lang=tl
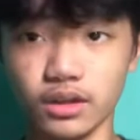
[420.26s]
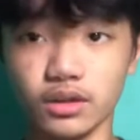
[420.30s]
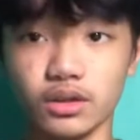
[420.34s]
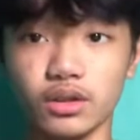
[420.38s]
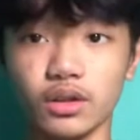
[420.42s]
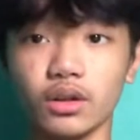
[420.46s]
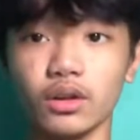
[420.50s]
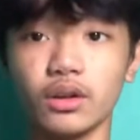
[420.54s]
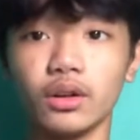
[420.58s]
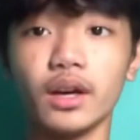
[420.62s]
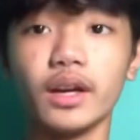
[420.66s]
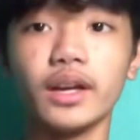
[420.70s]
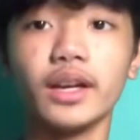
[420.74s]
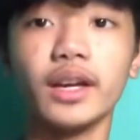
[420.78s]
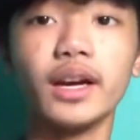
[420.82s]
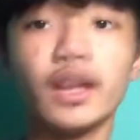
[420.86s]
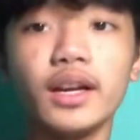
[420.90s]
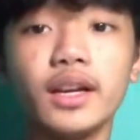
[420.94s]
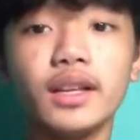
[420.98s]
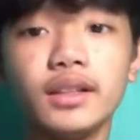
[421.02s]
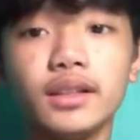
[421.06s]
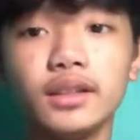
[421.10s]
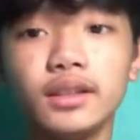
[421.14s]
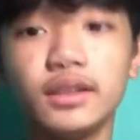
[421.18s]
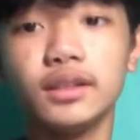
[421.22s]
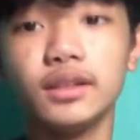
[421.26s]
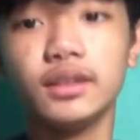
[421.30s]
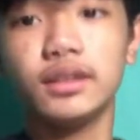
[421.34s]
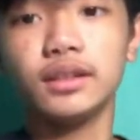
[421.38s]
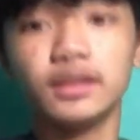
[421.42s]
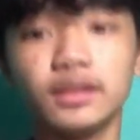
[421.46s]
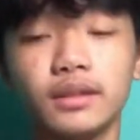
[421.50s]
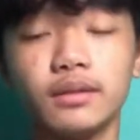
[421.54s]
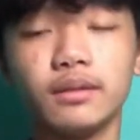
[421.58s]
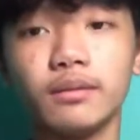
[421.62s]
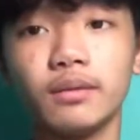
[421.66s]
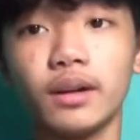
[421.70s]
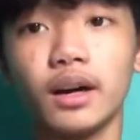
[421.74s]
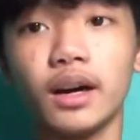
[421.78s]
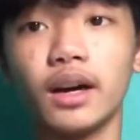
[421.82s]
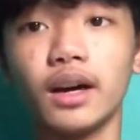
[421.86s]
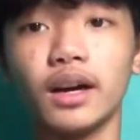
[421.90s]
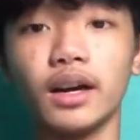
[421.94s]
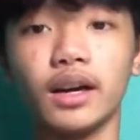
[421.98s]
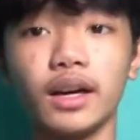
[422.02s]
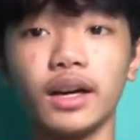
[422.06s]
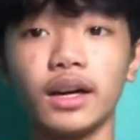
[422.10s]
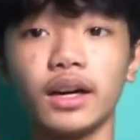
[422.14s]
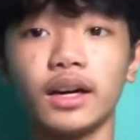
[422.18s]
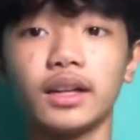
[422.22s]
So ayan,
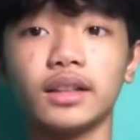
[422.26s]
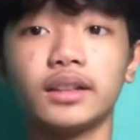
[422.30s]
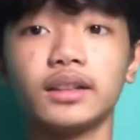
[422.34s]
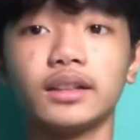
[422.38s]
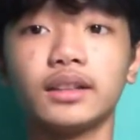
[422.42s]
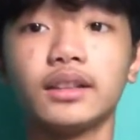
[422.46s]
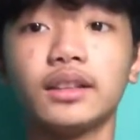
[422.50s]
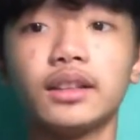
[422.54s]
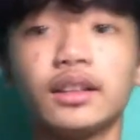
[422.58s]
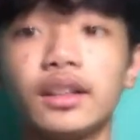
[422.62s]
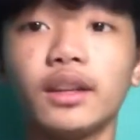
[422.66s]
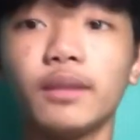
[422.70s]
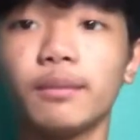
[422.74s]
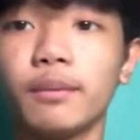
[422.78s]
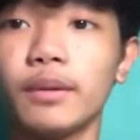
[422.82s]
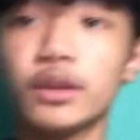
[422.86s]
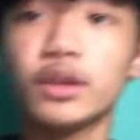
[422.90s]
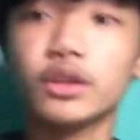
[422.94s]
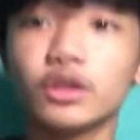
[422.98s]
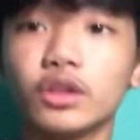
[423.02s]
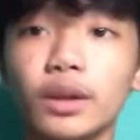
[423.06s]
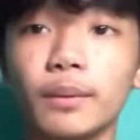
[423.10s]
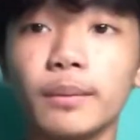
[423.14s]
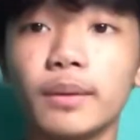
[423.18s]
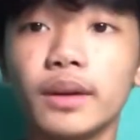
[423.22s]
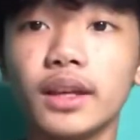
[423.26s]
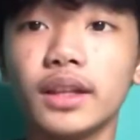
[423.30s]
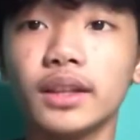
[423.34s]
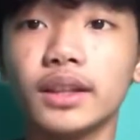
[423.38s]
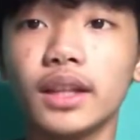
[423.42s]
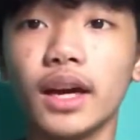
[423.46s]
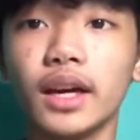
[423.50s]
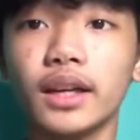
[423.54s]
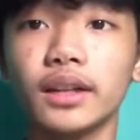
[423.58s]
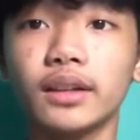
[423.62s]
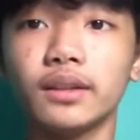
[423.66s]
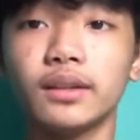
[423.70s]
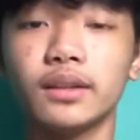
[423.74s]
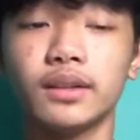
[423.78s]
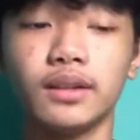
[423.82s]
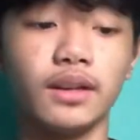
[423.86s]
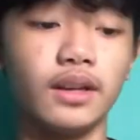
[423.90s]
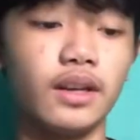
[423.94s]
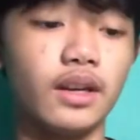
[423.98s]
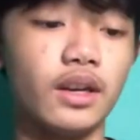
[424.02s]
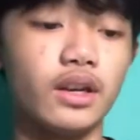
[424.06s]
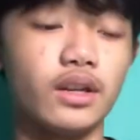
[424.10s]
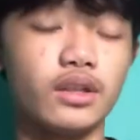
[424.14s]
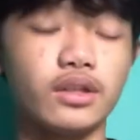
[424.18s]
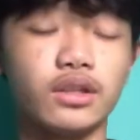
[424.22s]
at uh, yan, medyo tabingi tayo.
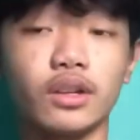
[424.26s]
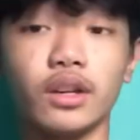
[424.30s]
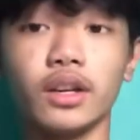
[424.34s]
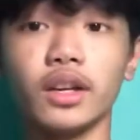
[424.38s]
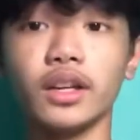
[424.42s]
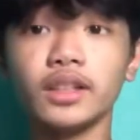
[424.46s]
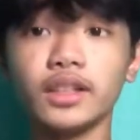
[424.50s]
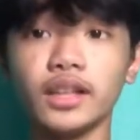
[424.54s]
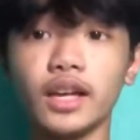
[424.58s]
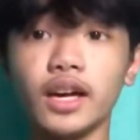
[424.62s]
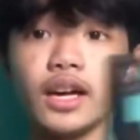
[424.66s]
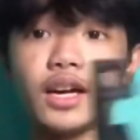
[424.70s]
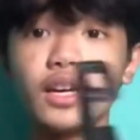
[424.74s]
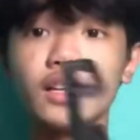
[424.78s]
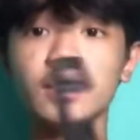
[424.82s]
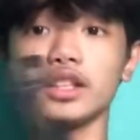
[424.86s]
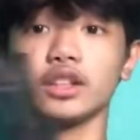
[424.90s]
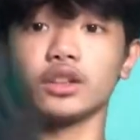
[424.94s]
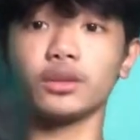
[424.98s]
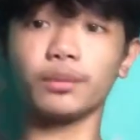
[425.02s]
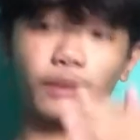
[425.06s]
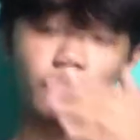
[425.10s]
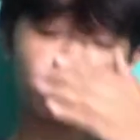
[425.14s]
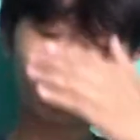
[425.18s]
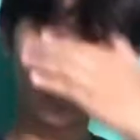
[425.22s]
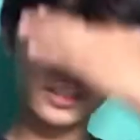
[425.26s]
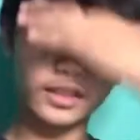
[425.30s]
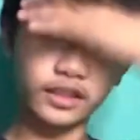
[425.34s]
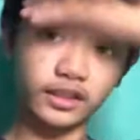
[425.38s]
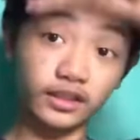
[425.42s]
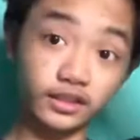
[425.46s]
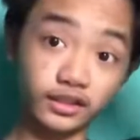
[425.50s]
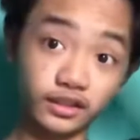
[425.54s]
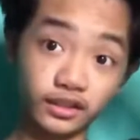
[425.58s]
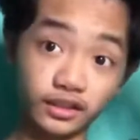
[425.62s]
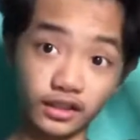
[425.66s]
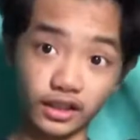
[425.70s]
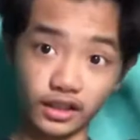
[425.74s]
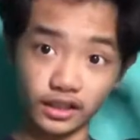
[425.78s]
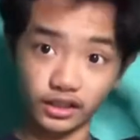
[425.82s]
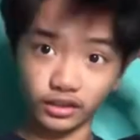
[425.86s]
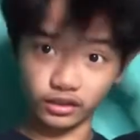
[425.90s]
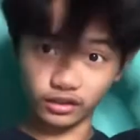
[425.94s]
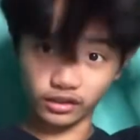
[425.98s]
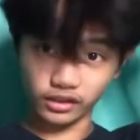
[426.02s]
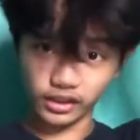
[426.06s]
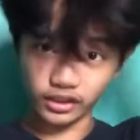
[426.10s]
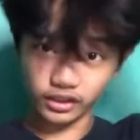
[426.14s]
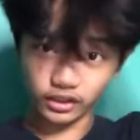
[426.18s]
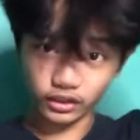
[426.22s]
So ayan guys, ito pala yung
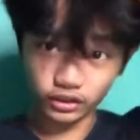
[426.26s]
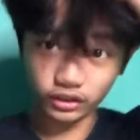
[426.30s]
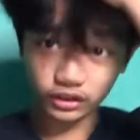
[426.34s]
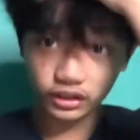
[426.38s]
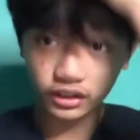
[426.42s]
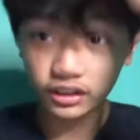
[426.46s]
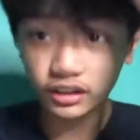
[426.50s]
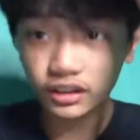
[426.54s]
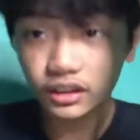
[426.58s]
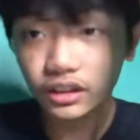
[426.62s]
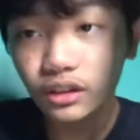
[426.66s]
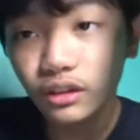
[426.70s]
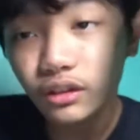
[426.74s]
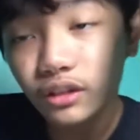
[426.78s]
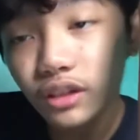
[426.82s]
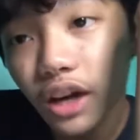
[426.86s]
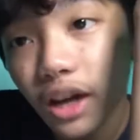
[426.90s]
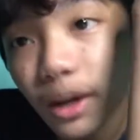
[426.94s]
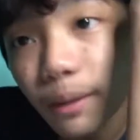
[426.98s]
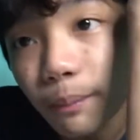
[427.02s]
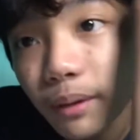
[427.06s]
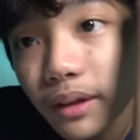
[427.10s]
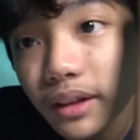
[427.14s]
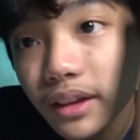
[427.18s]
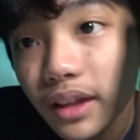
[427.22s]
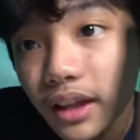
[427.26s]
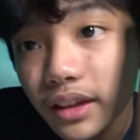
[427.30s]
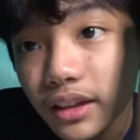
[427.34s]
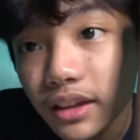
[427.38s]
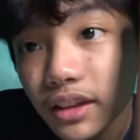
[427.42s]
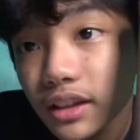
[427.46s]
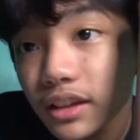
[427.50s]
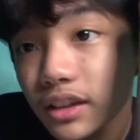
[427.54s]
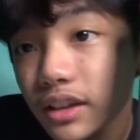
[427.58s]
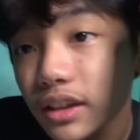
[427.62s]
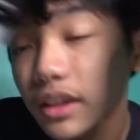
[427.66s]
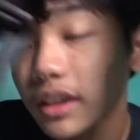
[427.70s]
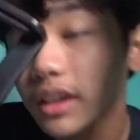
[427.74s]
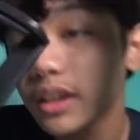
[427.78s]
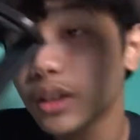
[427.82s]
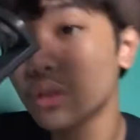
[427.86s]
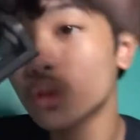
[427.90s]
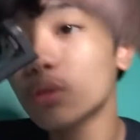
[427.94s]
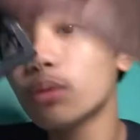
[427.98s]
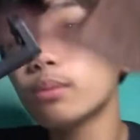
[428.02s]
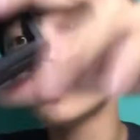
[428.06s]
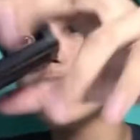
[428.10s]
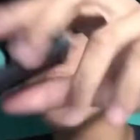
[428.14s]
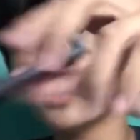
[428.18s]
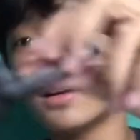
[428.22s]
ano ulit yung, yung tripod natin na
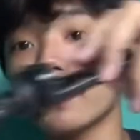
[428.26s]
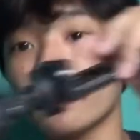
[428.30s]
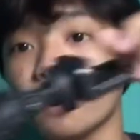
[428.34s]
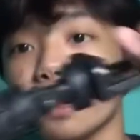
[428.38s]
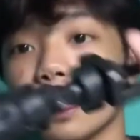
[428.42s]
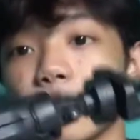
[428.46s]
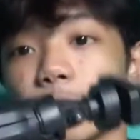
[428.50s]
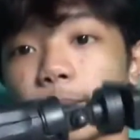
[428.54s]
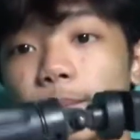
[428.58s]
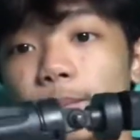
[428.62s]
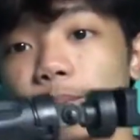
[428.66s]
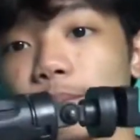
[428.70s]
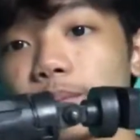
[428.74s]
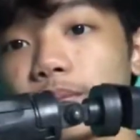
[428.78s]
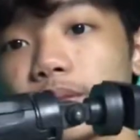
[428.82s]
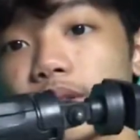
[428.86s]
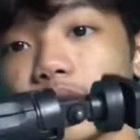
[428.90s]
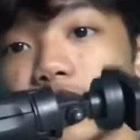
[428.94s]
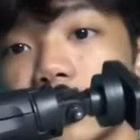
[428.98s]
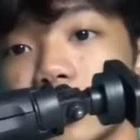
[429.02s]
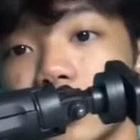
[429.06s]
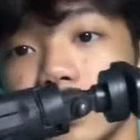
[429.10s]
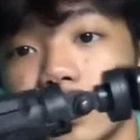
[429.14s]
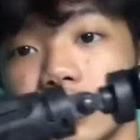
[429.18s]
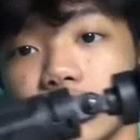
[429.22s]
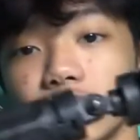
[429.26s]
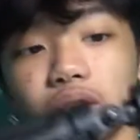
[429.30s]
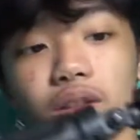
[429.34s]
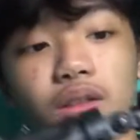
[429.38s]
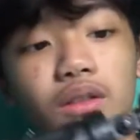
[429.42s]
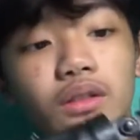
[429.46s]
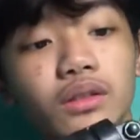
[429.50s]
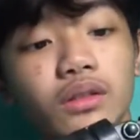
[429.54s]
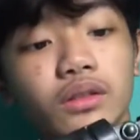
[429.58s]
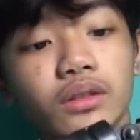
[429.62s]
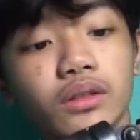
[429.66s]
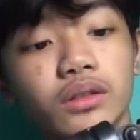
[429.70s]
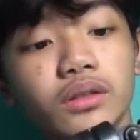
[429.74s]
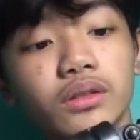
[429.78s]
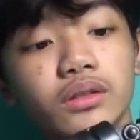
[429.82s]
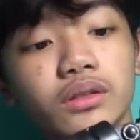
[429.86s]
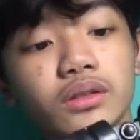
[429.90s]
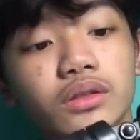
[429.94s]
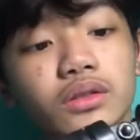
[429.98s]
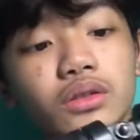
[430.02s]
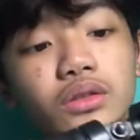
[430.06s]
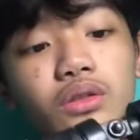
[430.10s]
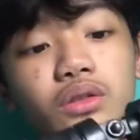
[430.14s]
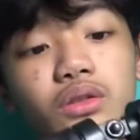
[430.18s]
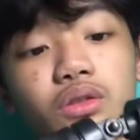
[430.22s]
luma. No?
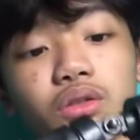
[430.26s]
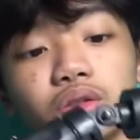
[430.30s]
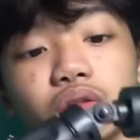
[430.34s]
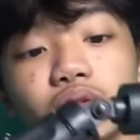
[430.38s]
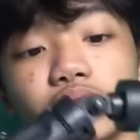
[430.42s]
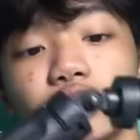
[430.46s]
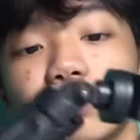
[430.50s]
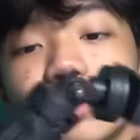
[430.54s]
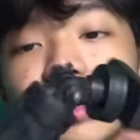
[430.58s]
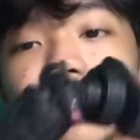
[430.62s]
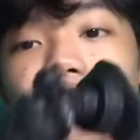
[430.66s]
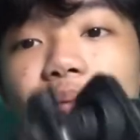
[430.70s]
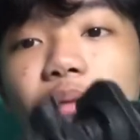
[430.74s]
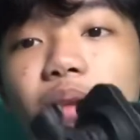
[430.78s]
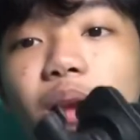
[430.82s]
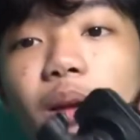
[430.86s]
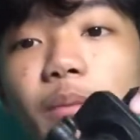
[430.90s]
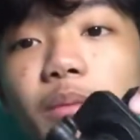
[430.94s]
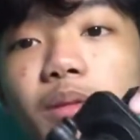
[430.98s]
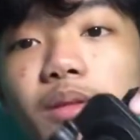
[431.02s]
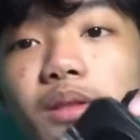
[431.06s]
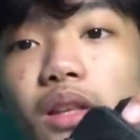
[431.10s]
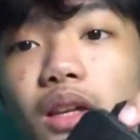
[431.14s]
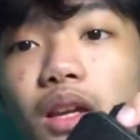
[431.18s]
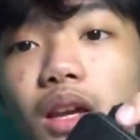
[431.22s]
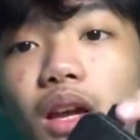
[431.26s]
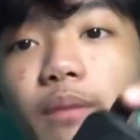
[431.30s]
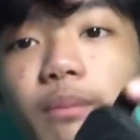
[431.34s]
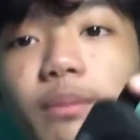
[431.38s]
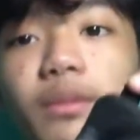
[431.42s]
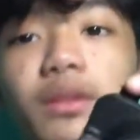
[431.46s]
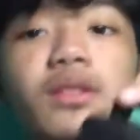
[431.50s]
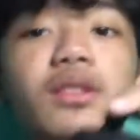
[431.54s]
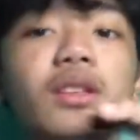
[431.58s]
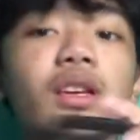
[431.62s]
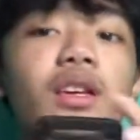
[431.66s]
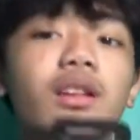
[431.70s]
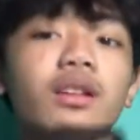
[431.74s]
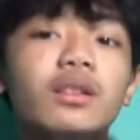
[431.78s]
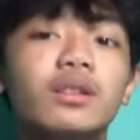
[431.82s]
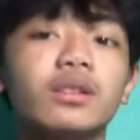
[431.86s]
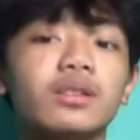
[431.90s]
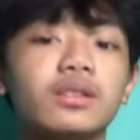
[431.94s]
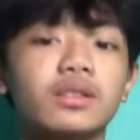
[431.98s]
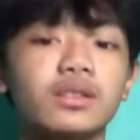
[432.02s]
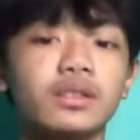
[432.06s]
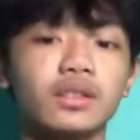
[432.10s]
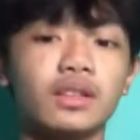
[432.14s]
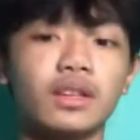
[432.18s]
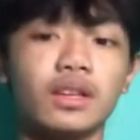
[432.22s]
So maraming maraming salamat sa iyo.
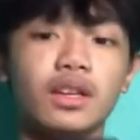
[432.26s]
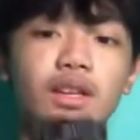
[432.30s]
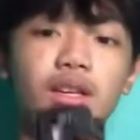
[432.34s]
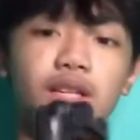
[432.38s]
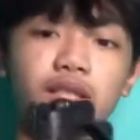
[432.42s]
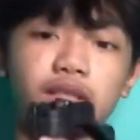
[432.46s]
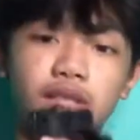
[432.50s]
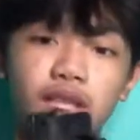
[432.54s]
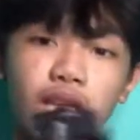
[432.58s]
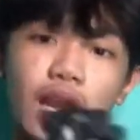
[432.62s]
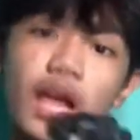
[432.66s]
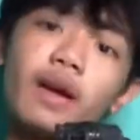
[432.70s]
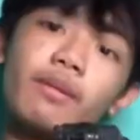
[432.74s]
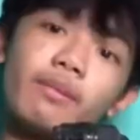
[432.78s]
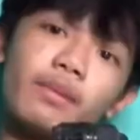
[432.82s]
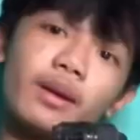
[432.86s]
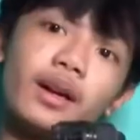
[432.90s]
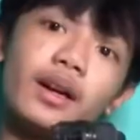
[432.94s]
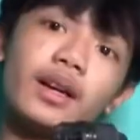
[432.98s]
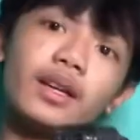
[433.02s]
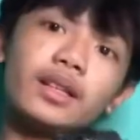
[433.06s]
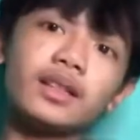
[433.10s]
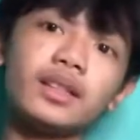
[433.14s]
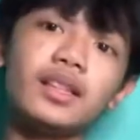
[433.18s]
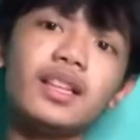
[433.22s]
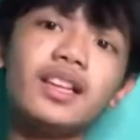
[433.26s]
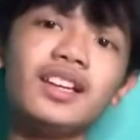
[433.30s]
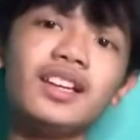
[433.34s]
Salamat.